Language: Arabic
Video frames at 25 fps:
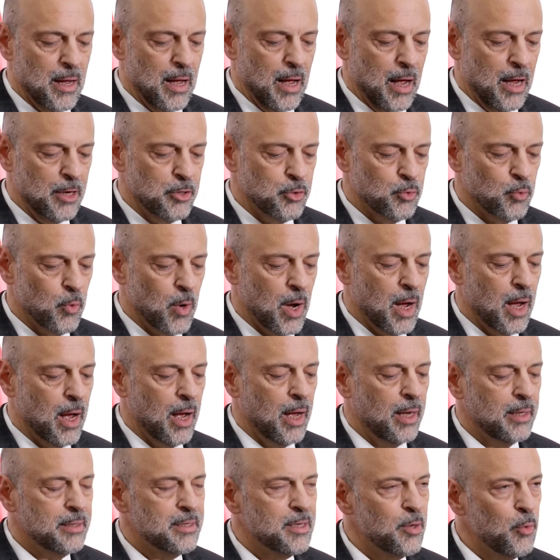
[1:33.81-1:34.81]
اجواء
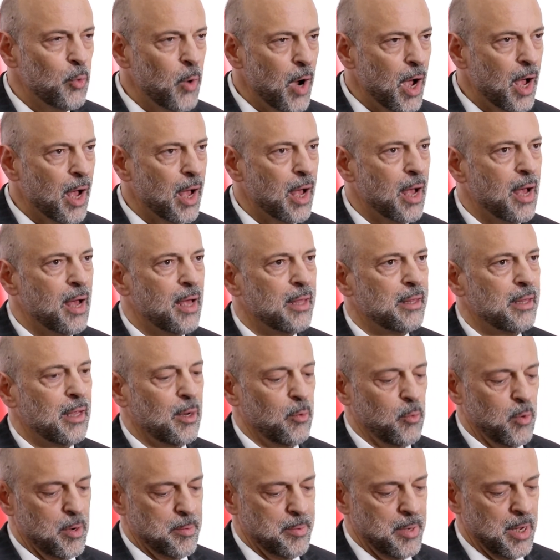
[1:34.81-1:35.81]
احتواء هذا
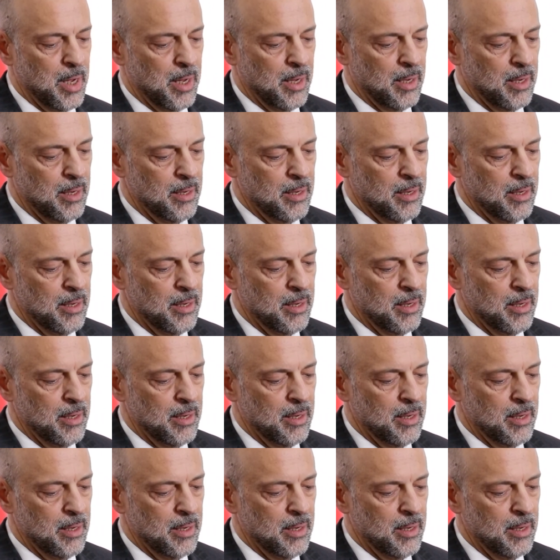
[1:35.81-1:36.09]
الوباء